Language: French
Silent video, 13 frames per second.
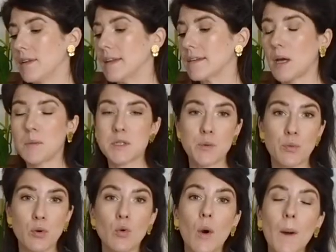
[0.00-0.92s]
d'être un petit
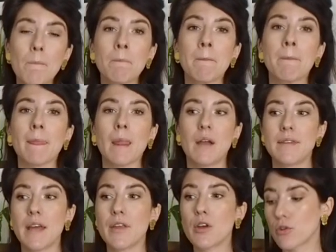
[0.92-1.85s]
peu loin.
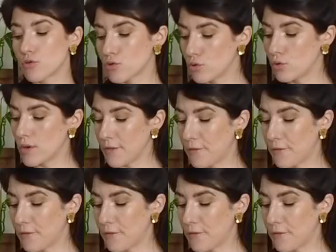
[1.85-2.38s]
D'ailleurs, du coup, les